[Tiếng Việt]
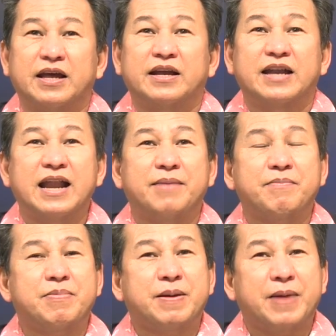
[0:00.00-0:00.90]
đến
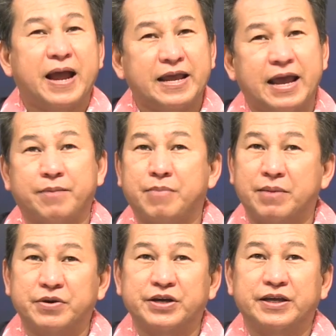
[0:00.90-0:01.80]
năm
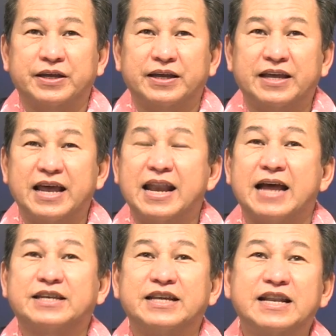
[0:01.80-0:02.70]
2030, nghĩa
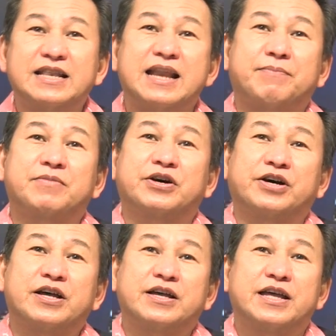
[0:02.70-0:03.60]
là 9 năm
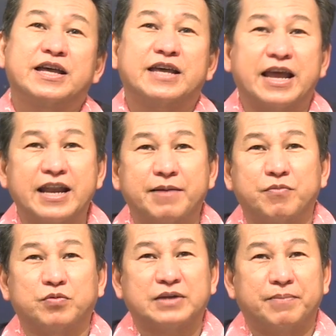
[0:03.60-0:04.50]
nữa, kỷ niệm
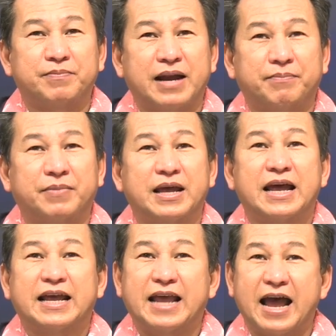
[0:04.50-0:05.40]
100 năm
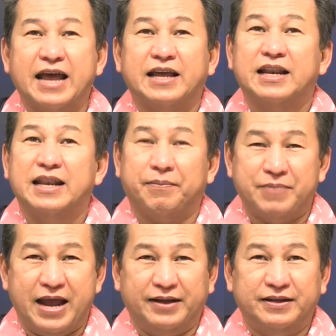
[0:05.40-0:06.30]
ngày lập
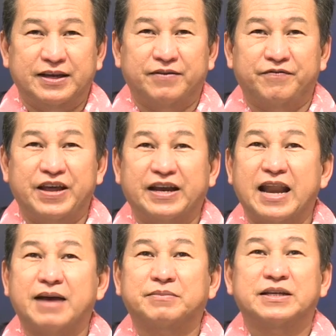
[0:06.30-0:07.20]
đảng. Việt
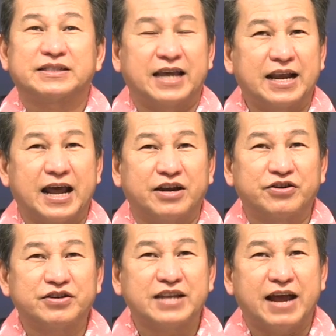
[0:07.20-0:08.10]
Nam sẽ là
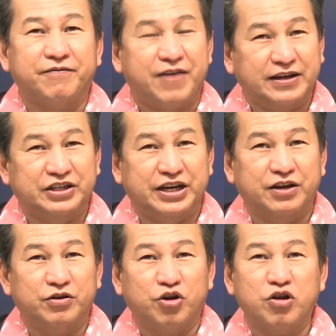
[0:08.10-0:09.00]
nước đang phát
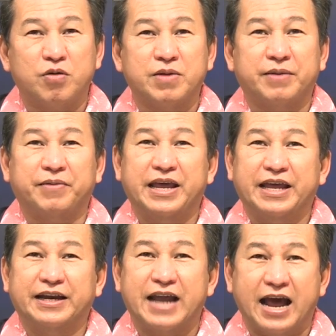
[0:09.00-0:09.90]
triển, có công nghiệp
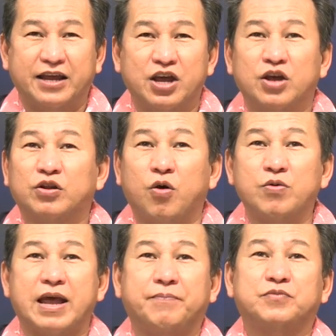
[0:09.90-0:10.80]
hiện đại, thu
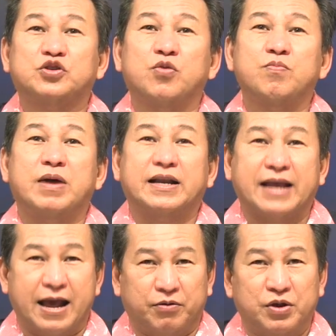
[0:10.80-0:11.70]
nhập trung bình
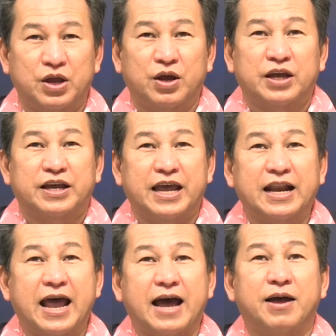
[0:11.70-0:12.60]
cao, nghĩa
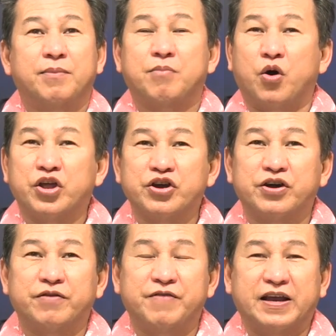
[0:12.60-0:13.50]
là mỗi
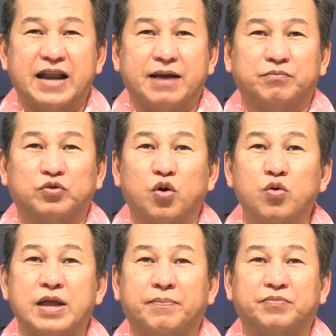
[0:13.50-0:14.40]
người Việt Nam
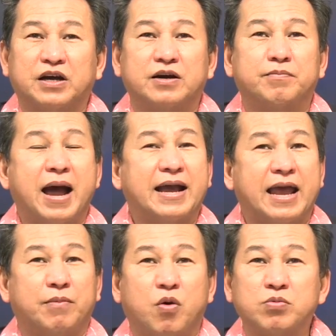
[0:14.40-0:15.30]
thu nhập từ
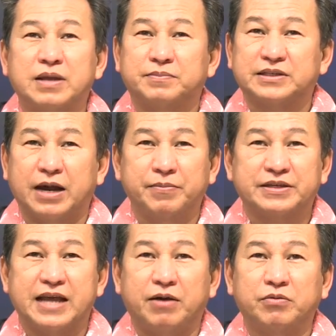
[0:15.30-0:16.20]

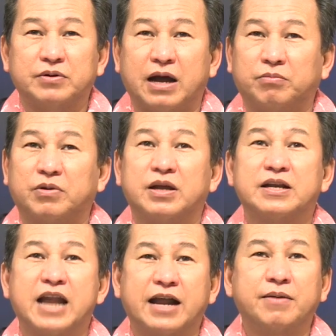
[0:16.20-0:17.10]
3.466 đồng
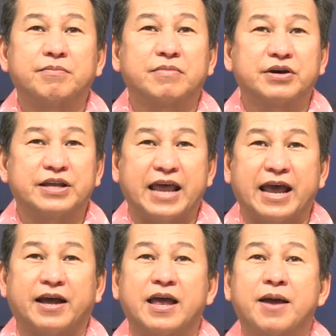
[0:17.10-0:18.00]
đến
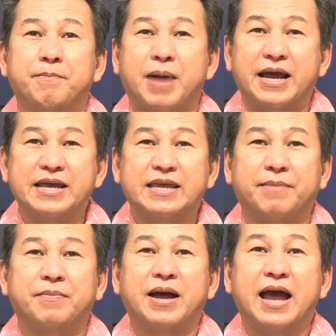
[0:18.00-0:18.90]

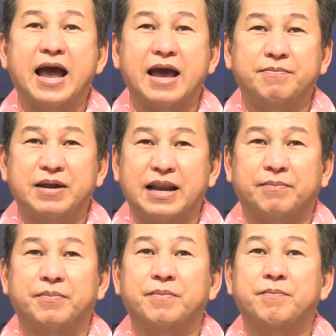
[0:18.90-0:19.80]

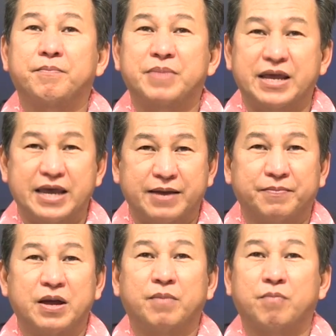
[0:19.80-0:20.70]
10.725 Mỹ
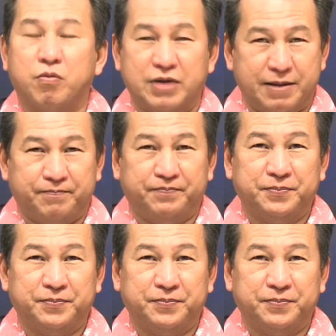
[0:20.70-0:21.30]
Kim một năm.